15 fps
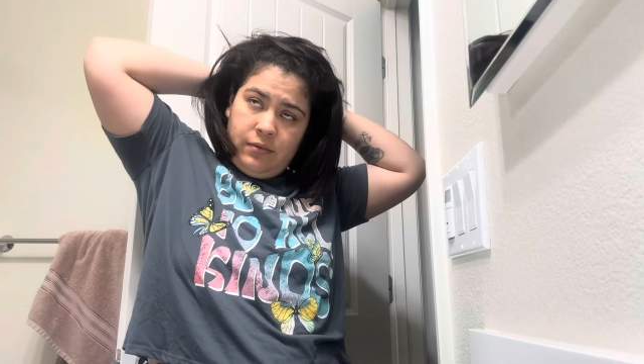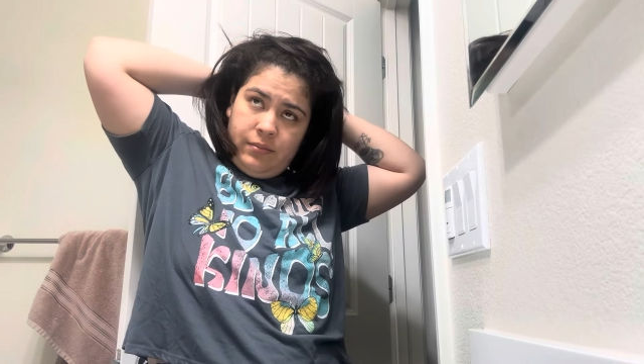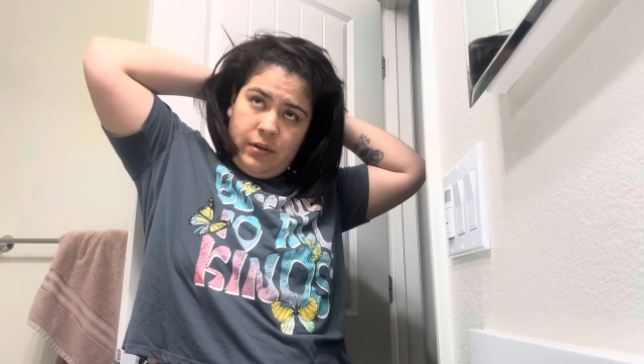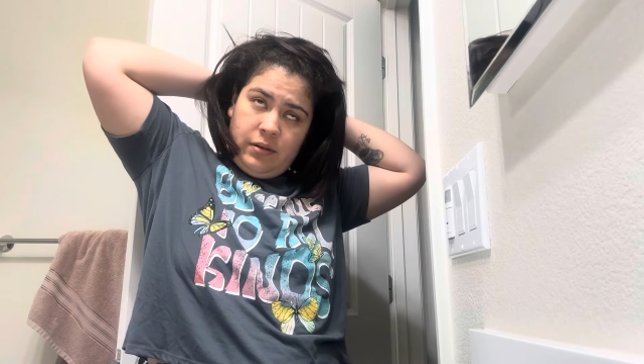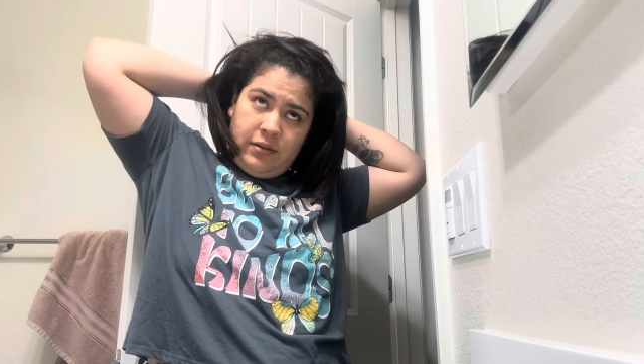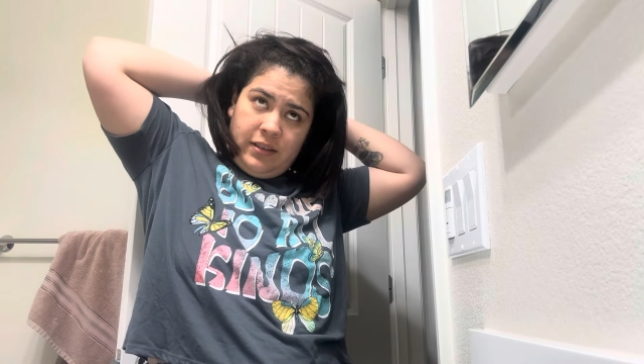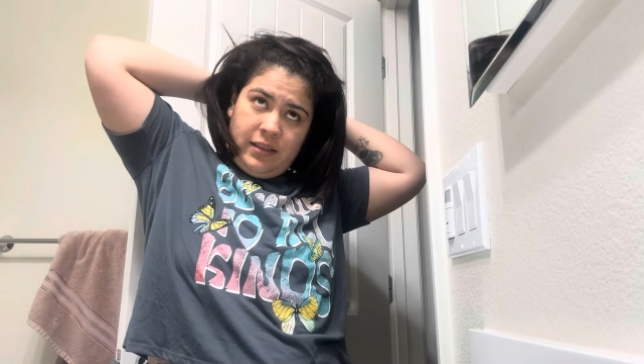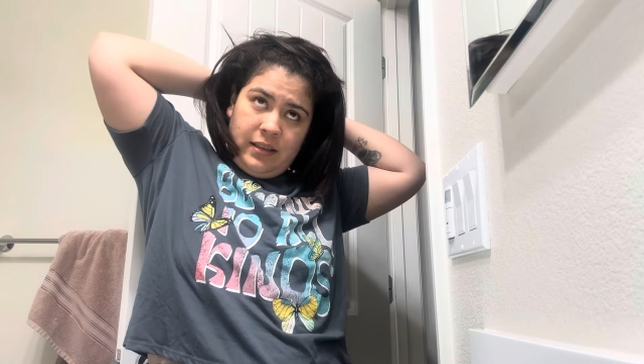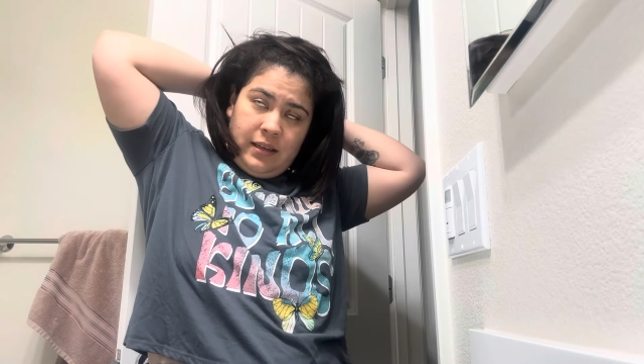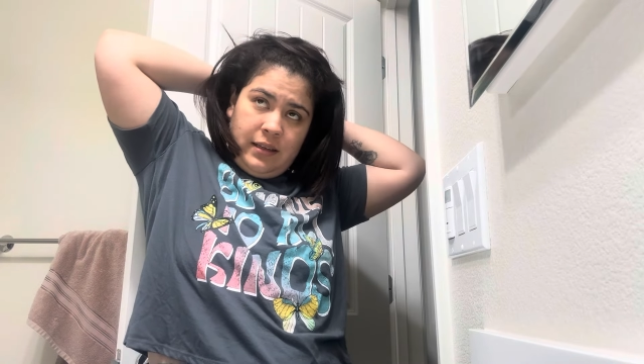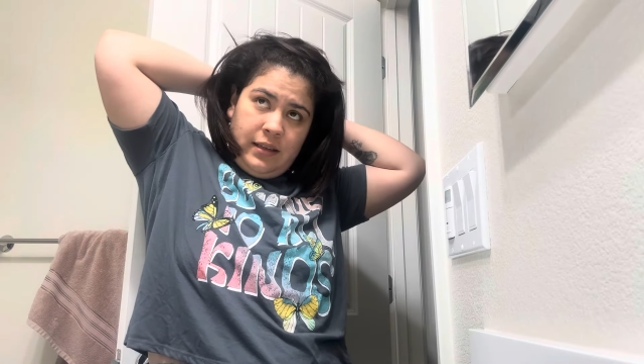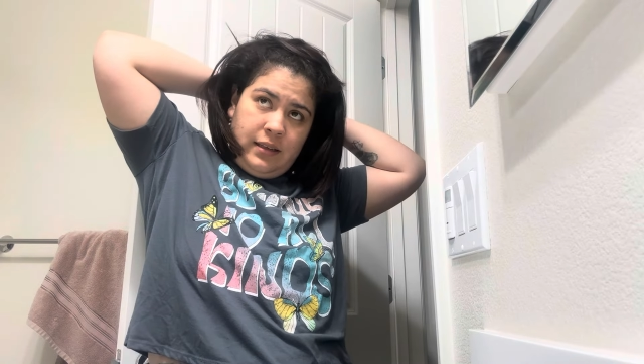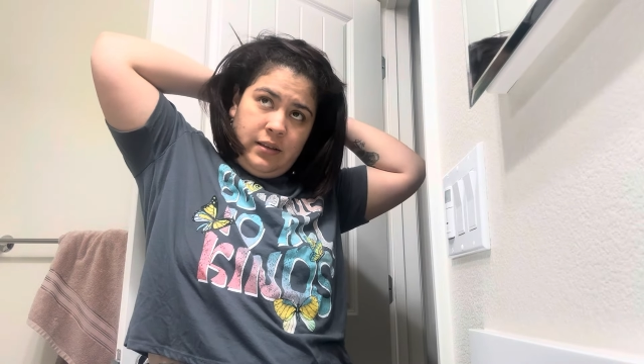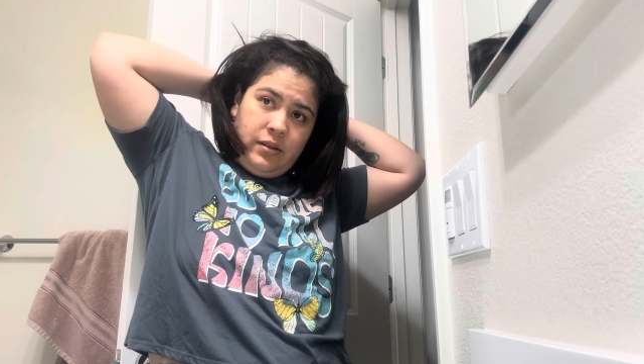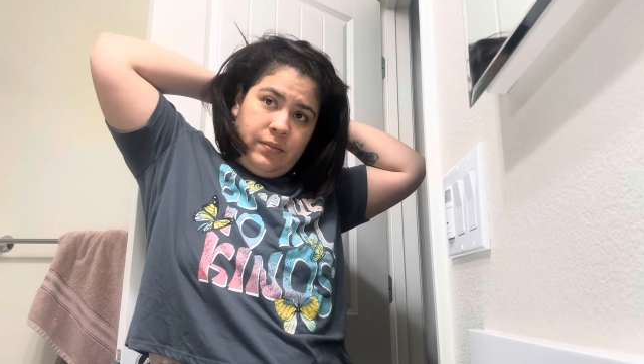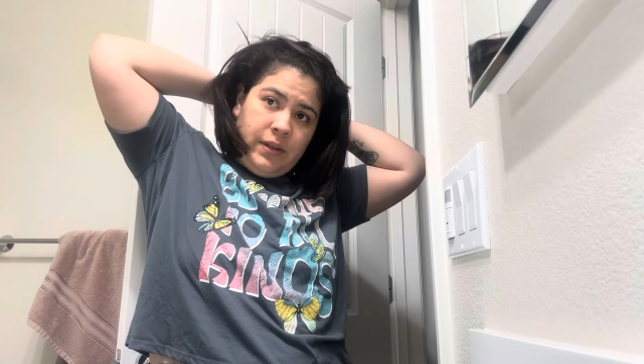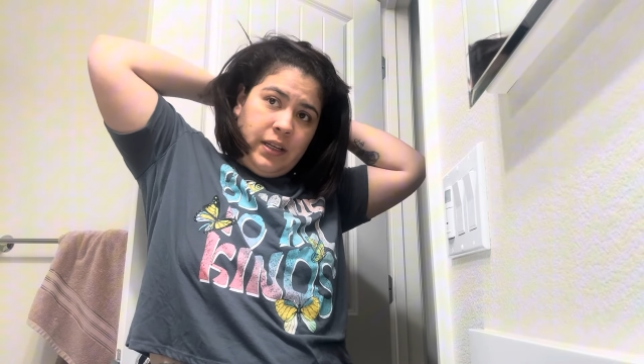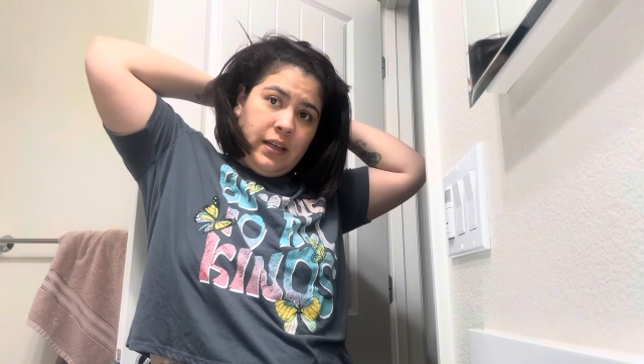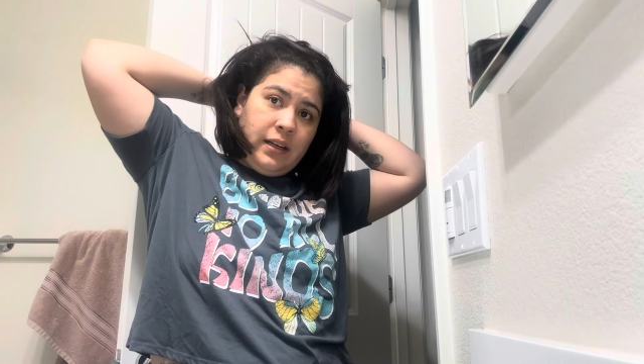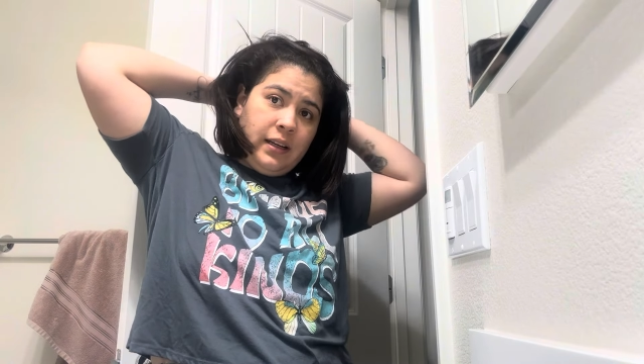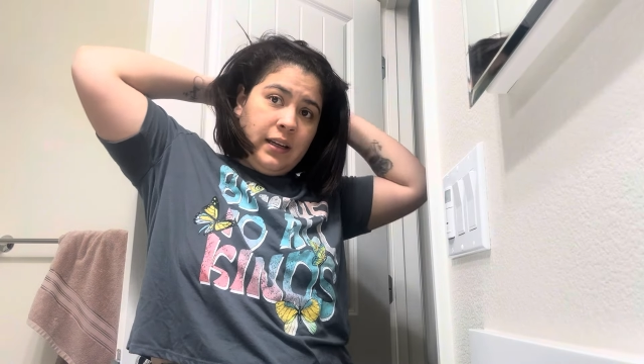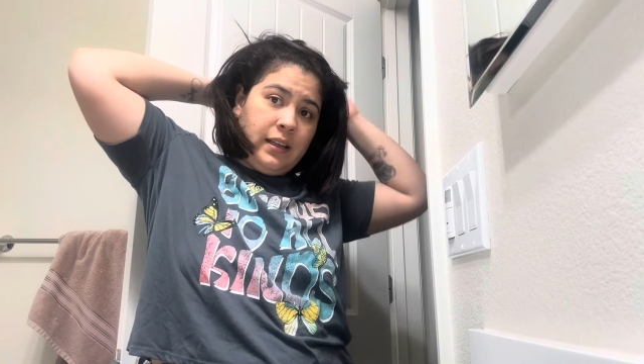me lo estilizo,
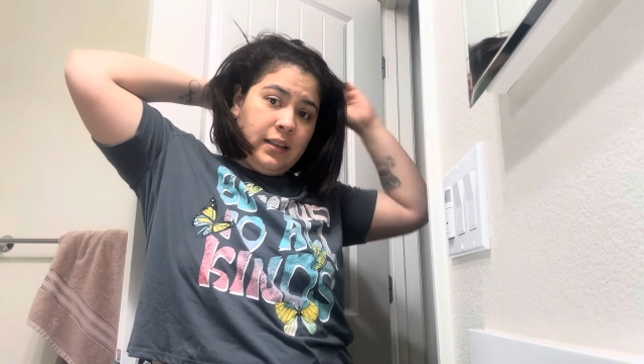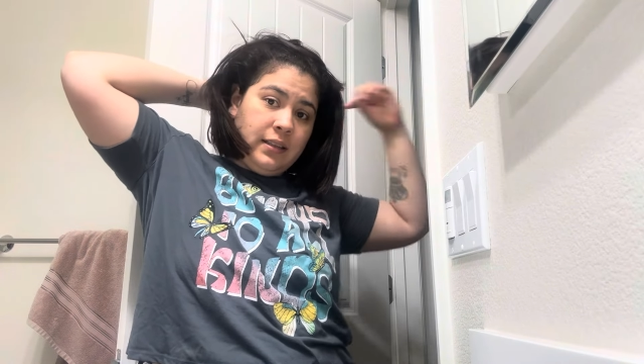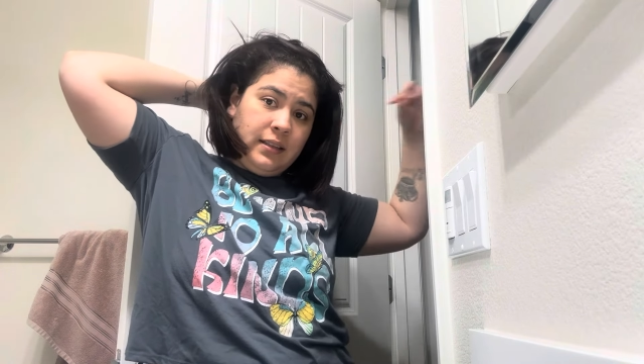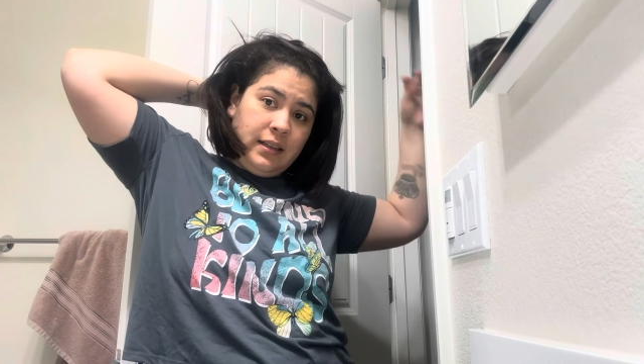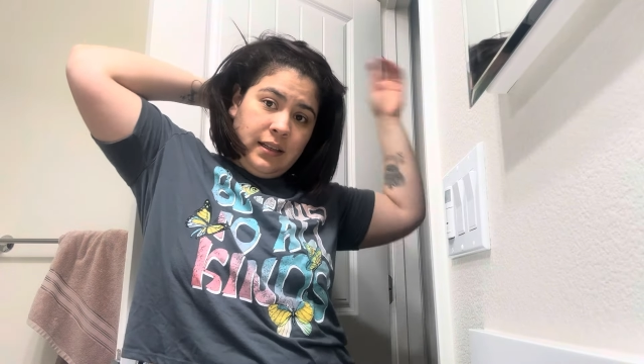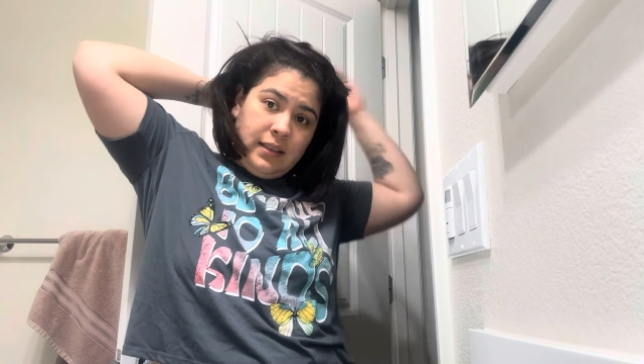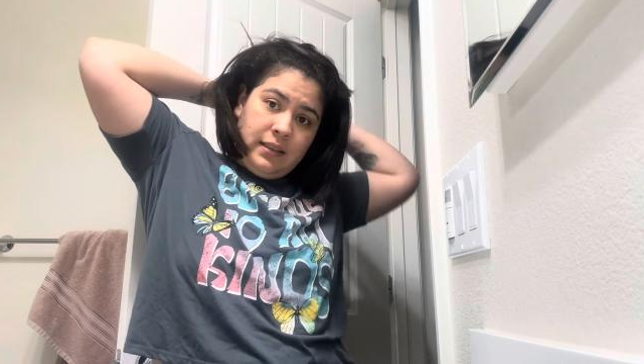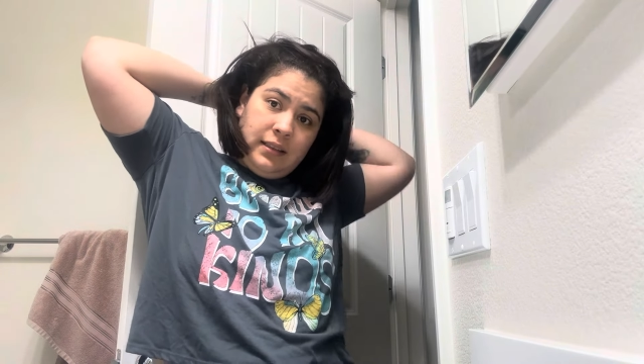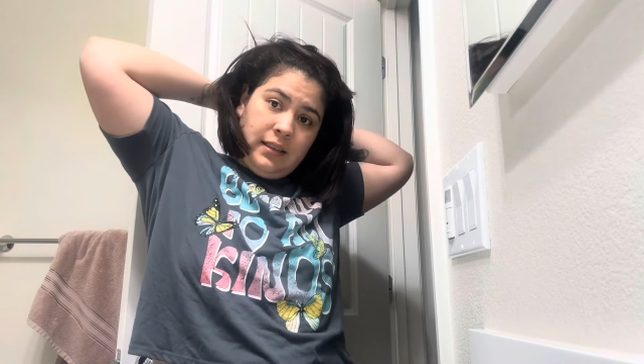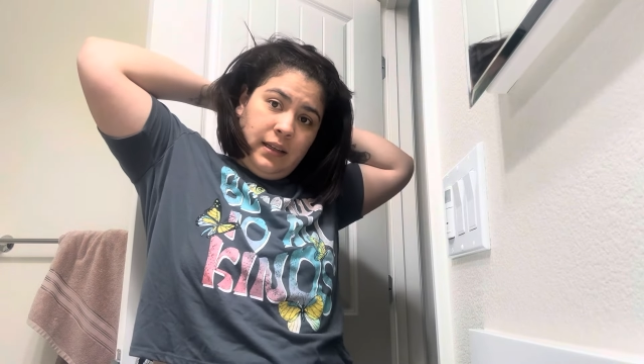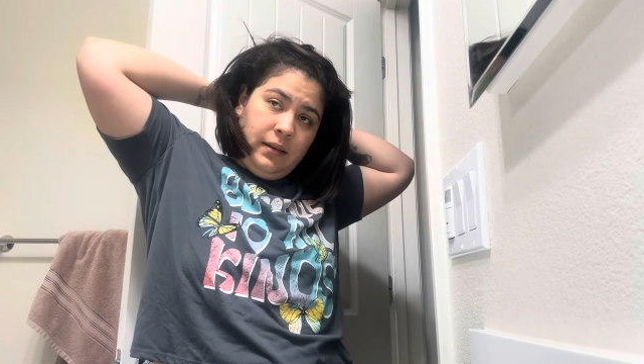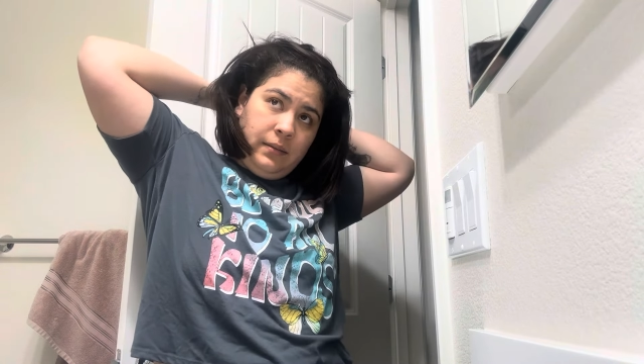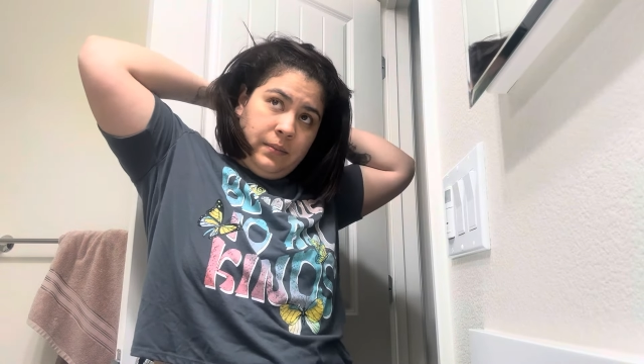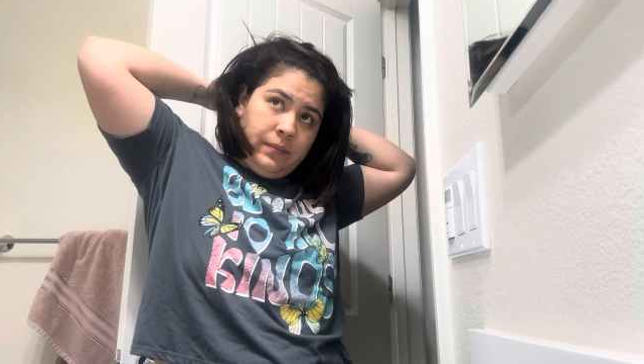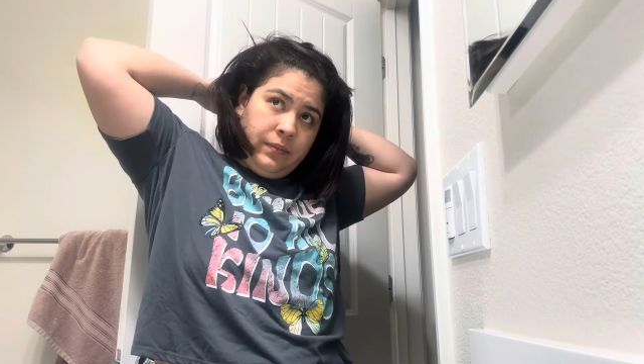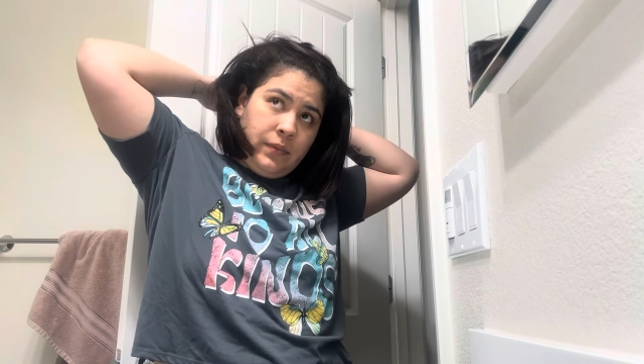mañana que descanse